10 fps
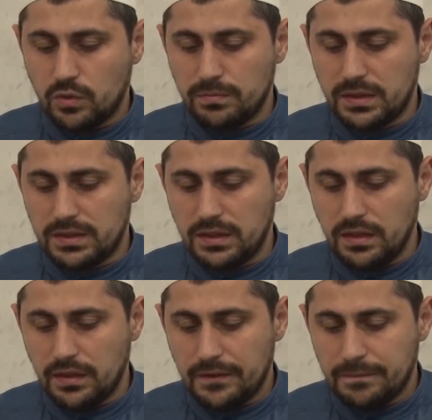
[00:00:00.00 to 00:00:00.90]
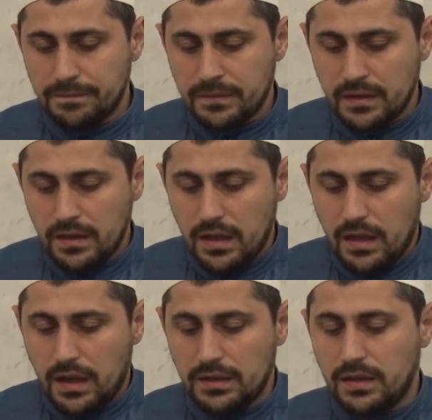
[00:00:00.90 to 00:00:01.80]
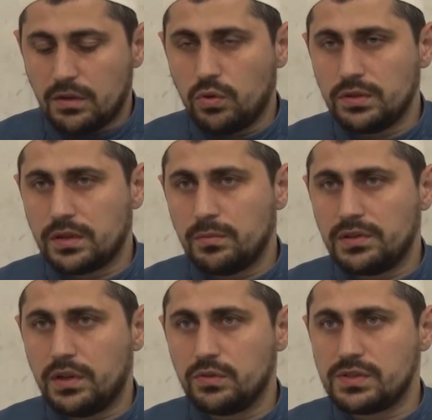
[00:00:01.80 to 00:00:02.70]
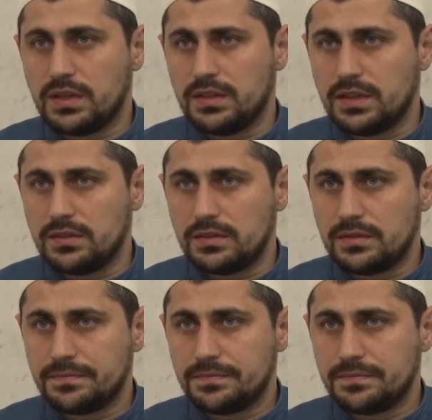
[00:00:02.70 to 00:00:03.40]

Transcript: уммати ан якуна Рамадану санатан».